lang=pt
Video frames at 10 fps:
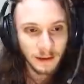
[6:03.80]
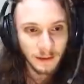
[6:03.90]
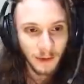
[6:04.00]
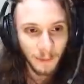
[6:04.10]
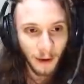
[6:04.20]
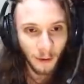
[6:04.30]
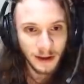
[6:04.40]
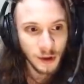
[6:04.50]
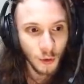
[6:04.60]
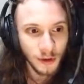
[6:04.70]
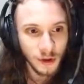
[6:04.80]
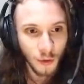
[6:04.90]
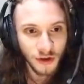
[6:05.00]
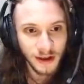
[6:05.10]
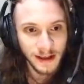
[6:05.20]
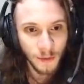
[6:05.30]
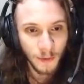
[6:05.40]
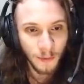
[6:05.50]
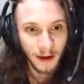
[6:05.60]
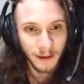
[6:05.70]
Vai, agora se esconde, se esconde. Aí vocês estão
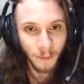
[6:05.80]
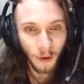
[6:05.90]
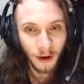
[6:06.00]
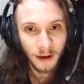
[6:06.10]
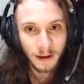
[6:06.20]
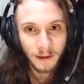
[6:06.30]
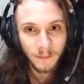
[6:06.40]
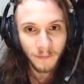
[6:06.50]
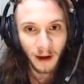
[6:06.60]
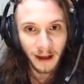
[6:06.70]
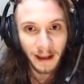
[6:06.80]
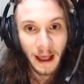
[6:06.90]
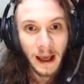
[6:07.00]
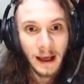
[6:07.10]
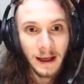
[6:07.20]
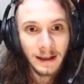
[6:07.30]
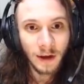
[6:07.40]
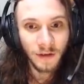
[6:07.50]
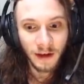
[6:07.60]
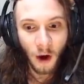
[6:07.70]
preocupados. Aí, boa. Ai, ai. Tô
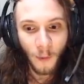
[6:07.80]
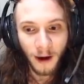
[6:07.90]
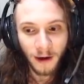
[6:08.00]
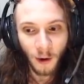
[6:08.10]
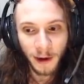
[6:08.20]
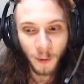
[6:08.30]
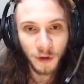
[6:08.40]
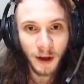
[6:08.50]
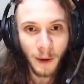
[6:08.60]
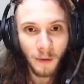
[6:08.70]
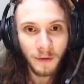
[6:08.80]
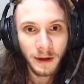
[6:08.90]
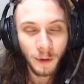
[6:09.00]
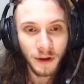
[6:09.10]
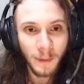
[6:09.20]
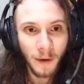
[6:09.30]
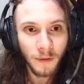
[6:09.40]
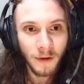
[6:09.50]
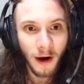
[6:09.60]
vindo, calma. Engodo na mão, engodo na mão.